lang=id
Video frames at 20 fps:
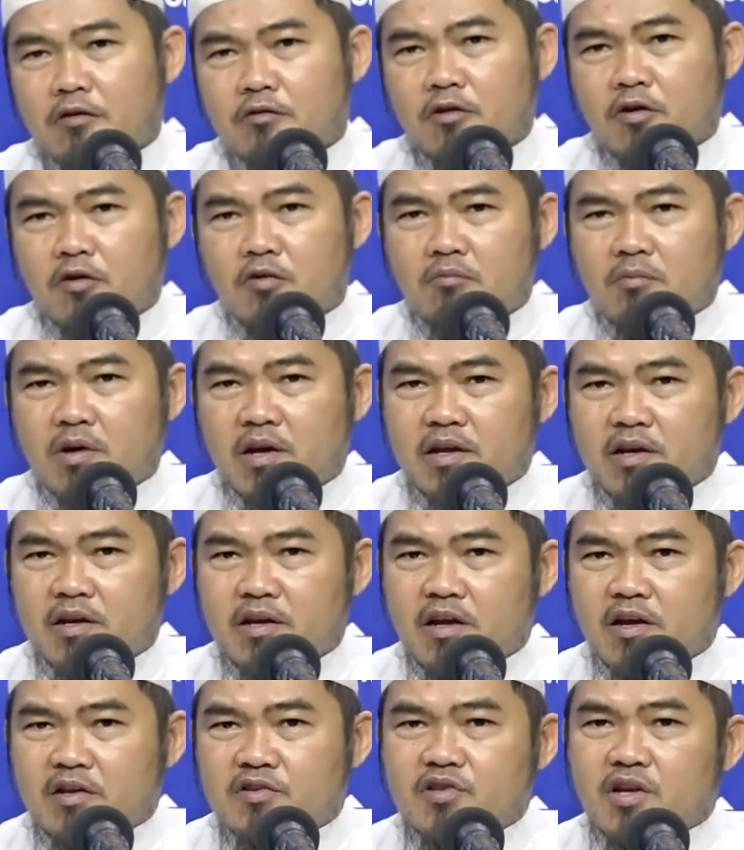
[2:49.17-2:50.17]
Allahumma
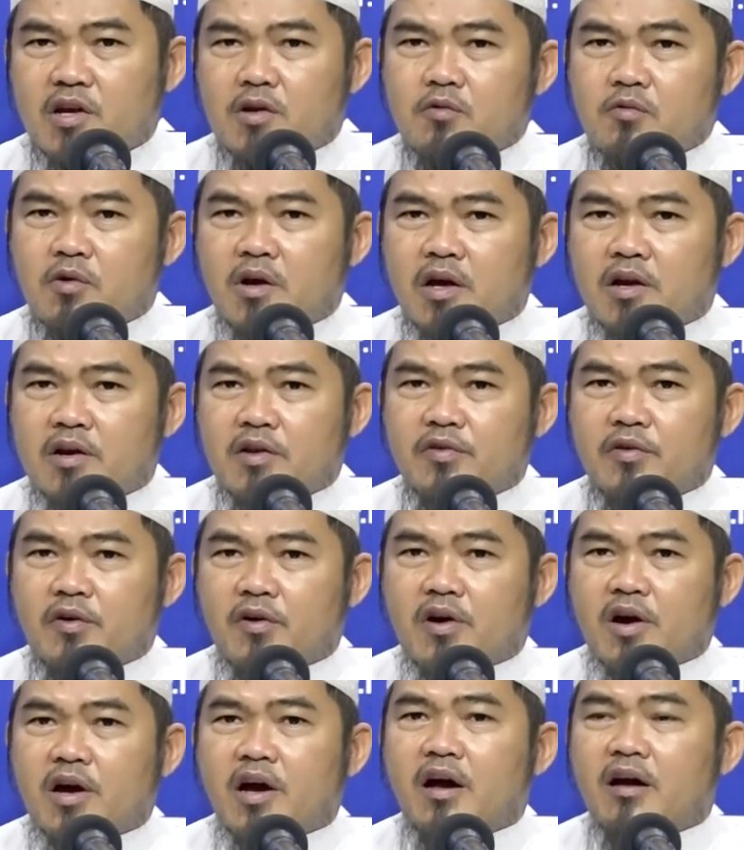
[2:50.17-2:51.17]
inni as'aluka
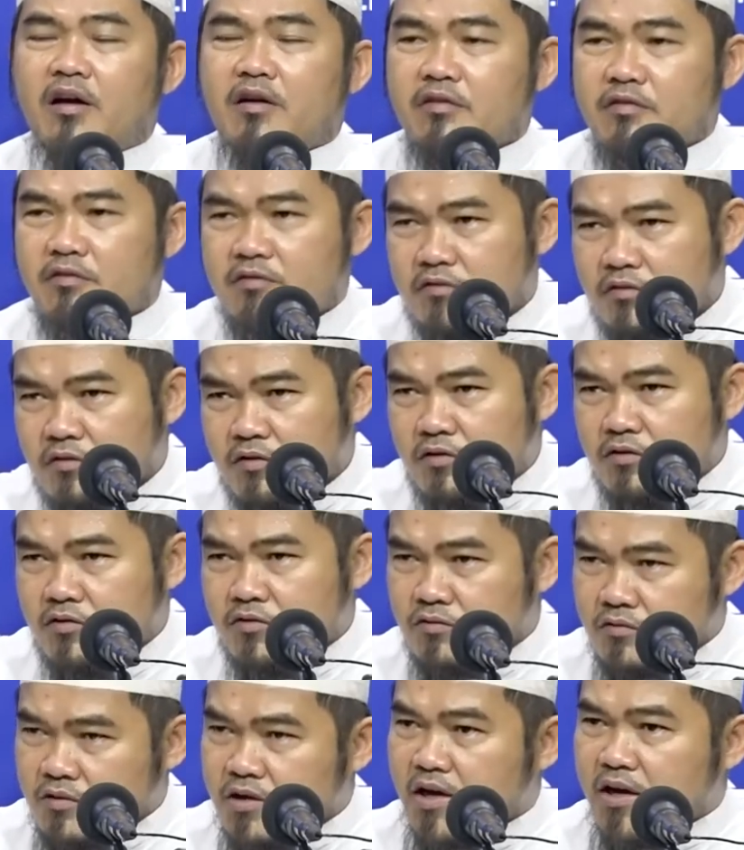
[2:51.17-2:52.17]
ridhoka.
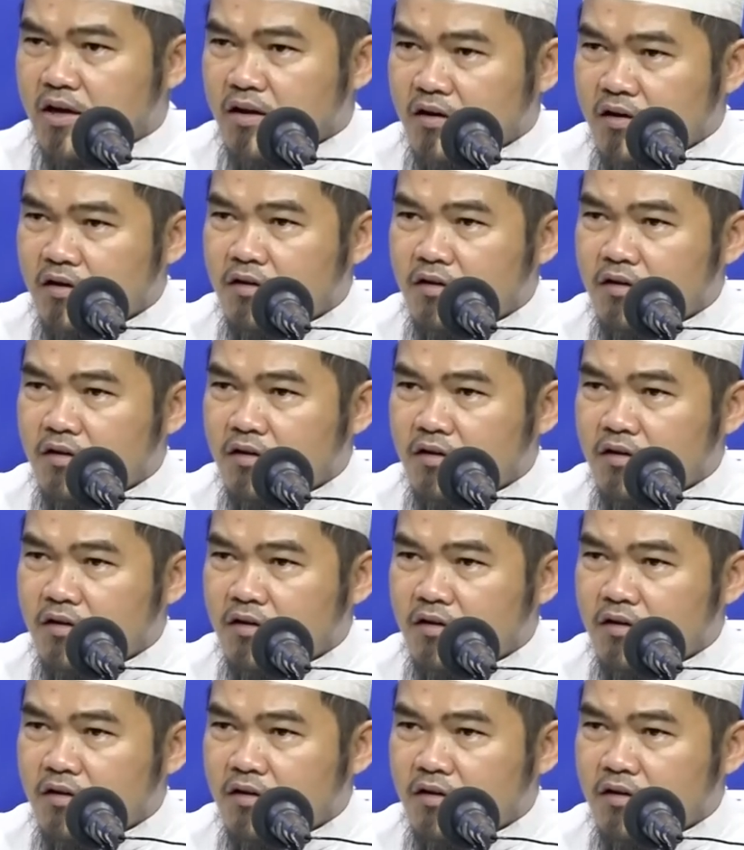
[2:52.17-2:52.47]
Sudah.